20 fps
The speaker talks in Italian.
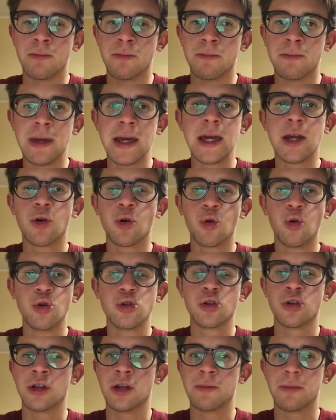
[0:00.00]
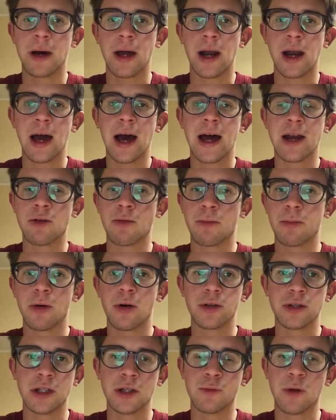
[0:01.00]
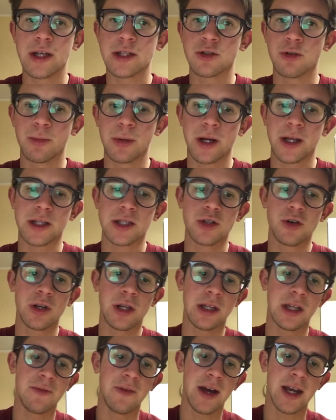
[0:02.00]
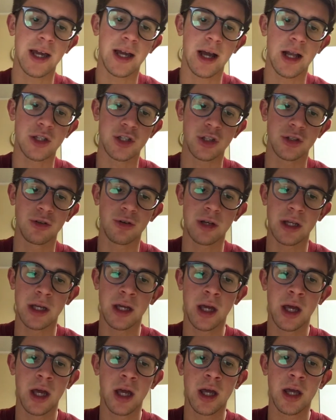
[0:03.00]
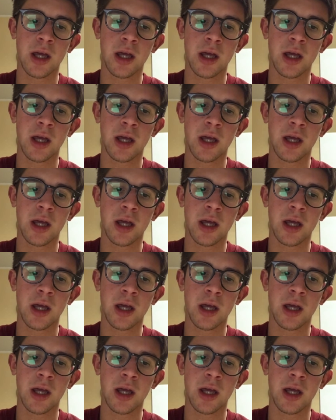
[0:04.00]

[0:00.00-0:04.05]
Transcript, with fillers: mero gusto di parlare un po' di queste operazioni dei vari calciatori